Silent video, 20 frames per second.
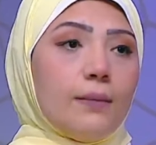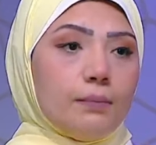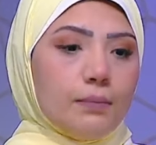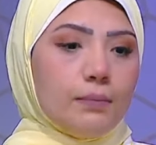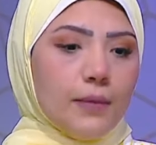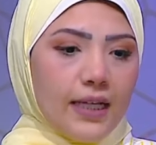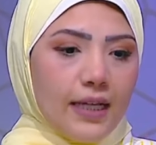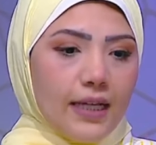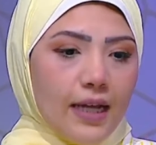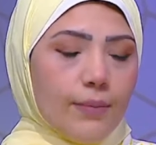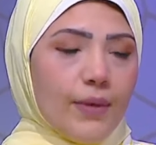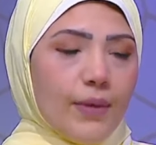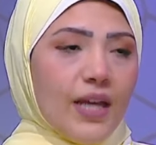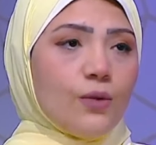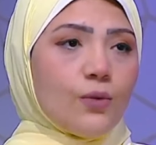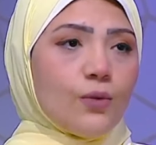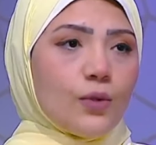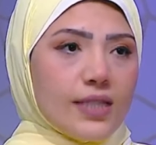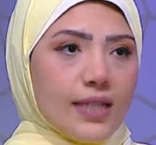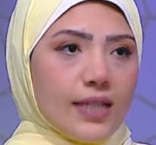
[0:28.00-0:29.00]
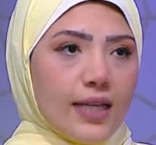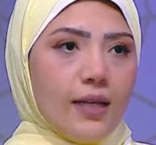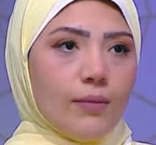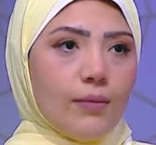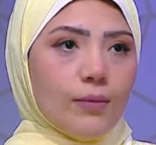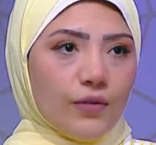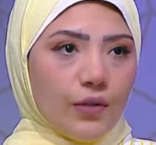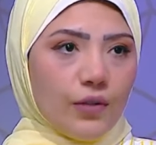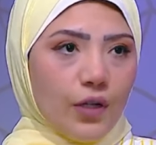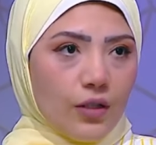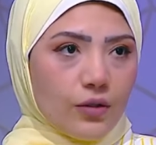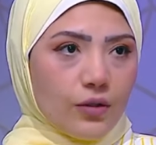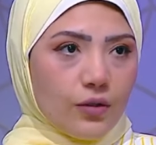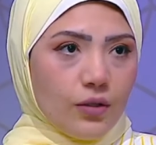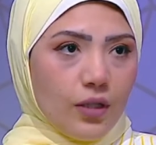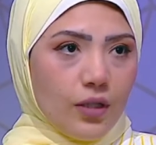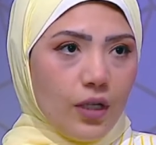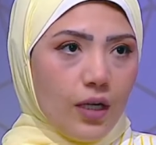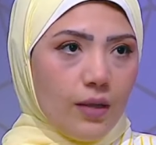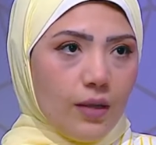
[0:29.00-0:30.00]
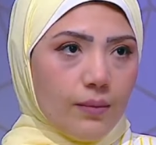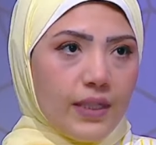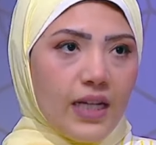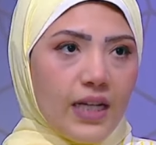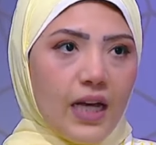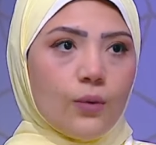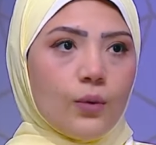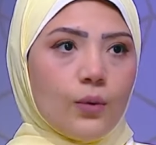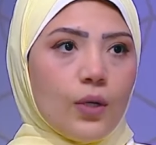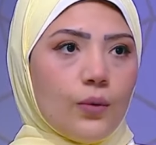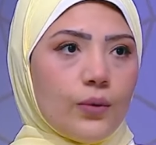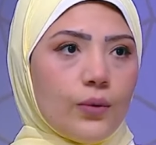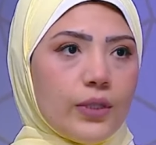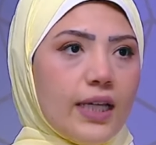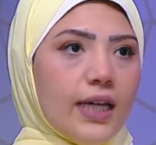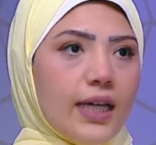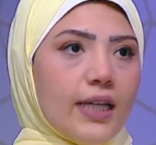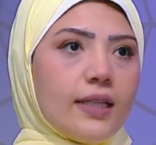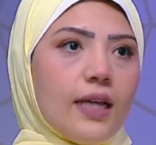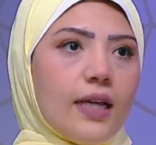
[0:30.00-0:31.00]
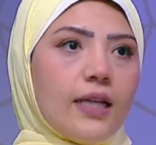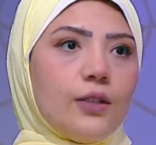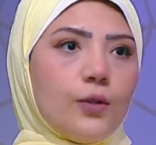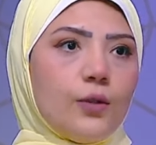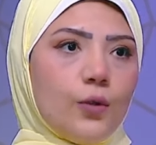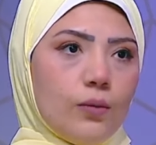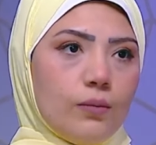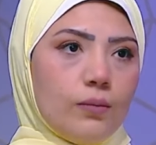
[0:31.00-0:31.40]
الامان والسلامه في الحضانه من تمام. اولويات اي ام